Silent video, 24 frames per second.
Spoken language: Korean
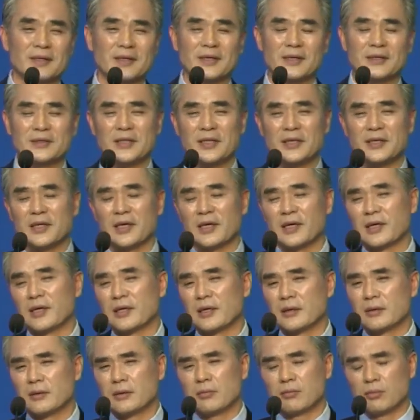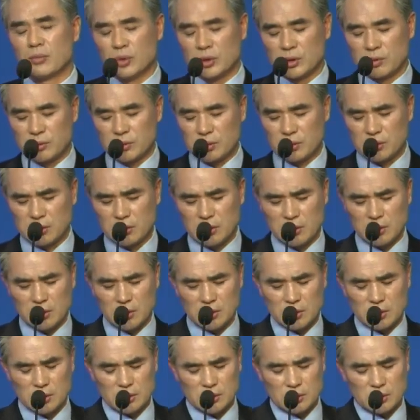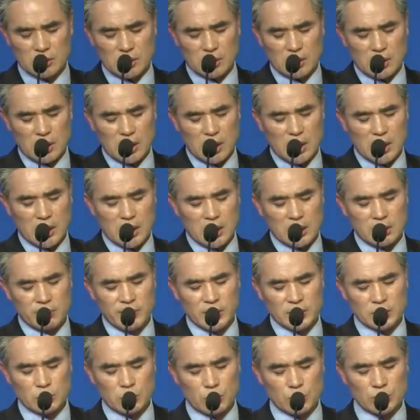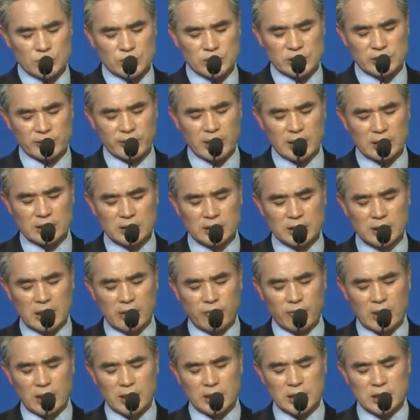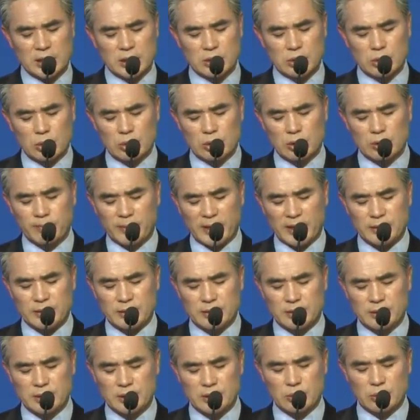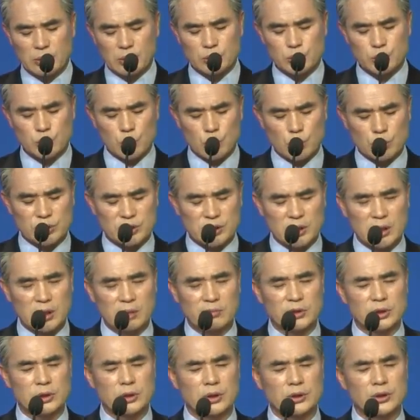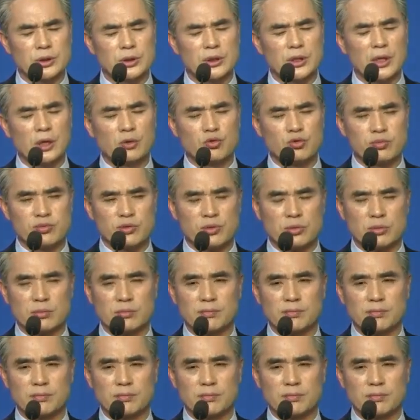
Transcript: 이제 이게 뭐냐면 하나님의 통치와 은혜와 인도를 받는데도 속 사람은 여전히 애굽으로